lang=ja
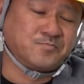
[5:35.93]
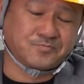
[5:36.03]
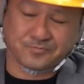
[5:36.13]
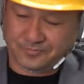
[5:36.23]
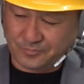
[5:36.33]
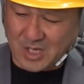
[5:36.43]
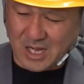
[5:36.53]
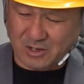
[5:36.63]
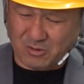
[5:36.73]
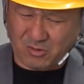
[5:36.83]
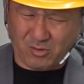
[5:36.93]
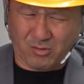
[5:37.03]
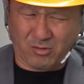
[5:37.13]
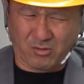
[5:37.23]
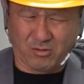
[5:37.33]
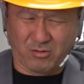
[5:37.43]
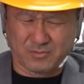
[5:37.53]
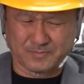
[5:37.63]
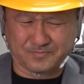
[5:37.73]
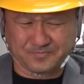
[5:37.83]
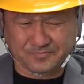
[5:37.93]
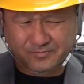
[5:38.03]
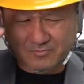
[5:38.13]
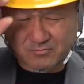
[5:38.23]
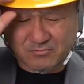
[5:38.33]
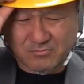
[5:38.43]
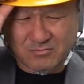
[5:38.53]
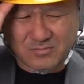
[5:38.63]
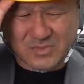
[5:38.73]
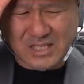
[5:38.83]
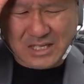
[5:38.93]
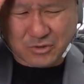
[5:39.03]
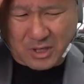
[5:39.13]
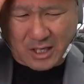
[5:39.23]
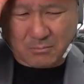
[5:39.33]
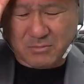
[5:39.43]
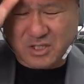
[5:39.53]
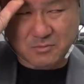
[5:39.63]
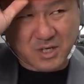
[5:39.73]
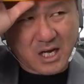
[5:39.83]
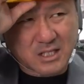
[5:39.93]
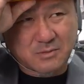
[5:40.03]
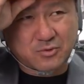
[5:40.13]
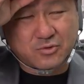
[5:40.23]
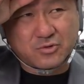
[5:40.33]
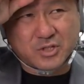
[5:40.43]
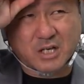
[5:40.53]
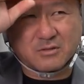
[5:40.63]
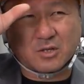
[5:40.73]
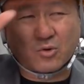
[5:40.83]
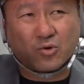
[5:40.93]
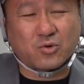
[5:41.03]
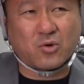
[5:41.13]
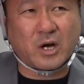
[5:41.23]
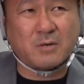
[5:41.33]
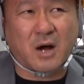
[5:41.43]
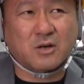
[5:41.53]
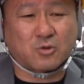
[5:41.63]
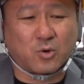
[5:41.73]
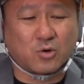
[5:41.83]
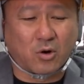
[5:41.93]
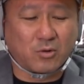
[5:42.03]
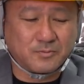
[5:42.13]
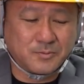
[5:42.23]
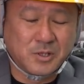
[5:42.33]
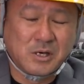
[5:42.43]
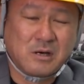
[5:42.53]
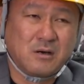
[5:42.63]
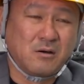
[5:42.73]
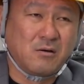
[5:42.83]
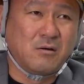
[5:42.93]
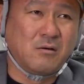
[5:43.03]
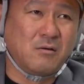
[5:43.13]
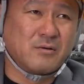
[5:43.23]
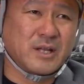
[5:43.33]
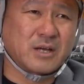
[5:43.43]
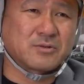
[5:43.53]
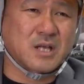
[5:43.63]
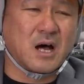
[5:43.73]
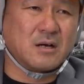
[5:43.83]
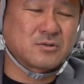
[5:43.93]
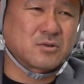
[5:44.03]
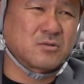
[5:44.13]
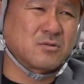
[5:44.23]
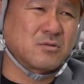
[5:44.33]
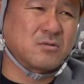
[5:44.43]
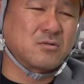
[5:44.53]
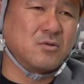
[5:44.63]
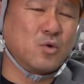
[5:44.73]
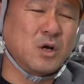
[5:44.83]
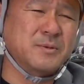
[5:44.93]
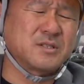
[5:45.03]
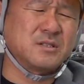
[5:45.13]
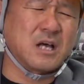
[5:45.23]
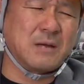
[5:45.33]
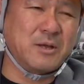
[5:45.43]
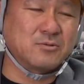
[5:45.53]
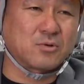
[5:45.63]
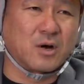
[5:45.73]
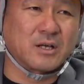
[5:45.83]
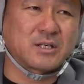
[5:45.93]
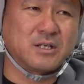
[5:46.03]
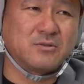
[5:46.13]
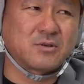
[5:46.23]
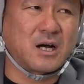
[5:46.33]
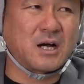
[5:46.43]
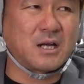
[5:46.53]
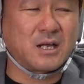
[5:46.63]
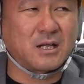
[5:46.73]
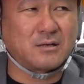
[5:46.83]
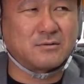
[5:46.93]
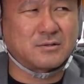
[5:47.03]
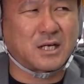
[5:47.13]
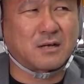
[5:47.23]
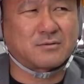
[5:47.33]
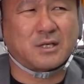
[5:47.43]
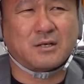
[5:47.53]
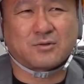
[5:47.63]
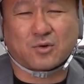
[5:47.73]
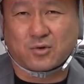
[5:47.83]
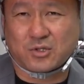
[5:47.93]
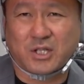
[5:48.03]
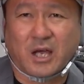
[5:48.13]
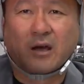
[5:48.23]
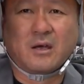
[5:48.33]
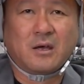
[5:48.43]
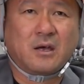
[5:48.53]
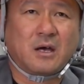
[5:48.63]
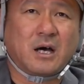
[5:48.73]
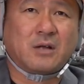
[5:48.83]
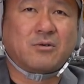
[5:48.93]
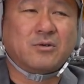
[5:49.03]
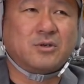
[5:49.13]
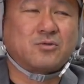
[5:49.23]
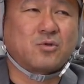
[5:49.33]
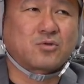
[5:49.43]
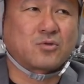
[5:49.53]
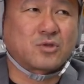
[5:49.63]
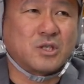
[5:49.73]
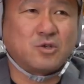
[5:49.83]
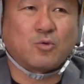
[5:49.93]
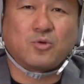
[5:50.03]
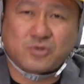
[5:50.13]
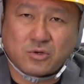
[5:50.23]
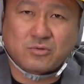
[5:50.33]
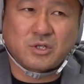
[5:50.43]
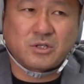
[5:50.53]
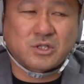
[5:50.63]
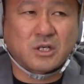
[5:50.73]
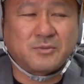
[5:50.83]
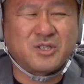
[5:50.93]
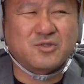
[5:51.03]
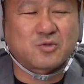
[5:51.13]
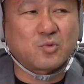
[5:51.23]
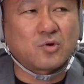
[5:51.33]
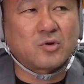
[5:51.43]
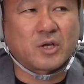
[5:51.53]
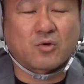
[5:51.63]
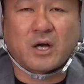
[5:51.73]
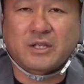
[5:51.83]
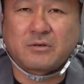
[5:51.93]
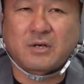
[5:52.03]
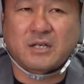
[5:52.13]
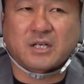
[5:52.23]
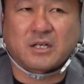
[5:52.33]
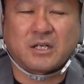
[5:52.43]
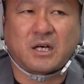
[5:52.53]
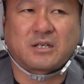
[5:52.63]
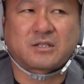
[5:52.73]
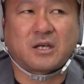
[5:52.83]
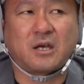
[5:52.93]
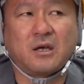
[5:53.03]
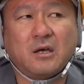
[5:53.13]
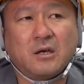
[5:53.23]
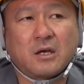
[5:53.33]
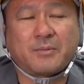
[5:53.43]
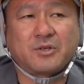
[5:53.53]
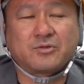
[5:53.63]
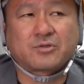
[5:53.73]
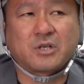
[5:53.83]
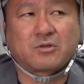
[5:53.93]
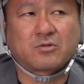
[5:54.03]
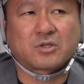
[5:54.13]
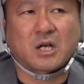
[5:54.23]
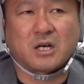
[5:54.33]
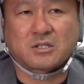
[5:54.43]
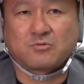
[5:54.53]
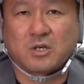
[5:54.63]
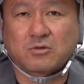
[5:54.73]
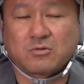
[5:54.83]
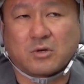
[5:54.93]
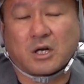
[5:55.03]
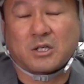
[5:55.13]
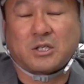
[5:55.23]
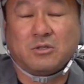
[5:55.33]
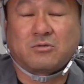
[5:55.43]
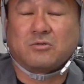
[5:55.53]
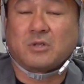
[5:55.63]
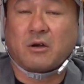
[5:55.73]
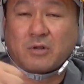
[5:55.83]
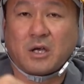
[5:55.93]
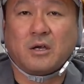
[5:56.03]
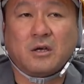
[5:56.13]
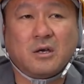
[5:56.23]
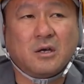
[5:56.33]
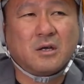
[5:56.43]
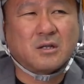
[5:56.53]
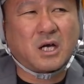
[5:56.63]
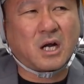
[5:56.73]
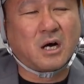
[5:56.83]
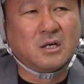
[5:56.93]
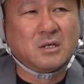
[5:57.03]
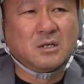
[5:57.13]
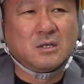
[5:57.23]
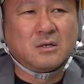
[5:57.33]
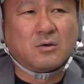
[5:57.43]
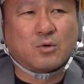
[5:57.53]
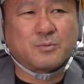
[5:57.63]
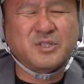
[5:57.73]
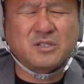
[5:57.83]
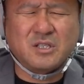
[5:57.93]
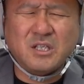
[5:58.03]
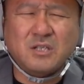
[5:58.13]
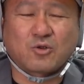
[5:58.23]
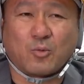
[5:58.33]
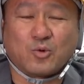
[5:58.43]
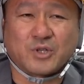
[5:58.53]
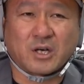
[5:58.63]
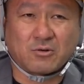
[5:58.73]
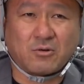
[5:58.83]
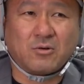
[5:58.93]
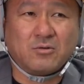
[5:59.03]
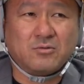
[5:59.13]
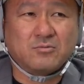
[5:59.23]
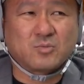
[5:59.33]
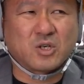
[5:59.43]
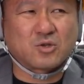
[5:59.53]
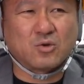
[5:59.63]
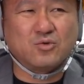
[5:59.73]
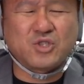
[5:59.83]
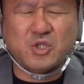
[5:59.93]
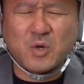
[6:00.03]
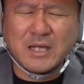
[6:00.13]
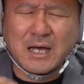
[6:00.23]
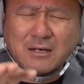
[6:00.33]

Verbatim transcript: うん。あのー、なんちゅうかな。別に村八分うんぬんじゃなくて、どこの業界でもあると思うの。うん、だけどさその俺は別に辞めるとか引き抜かれるじゃなくてそこにねあの行くことっていいと思うんですよでちなみにうちもヘッドハンティング会社に依頼してやっぱ優秀な人って探してもらっとるから引き抜くんだよね。だから、俺別にいいと思うんだけど、その、内輪でや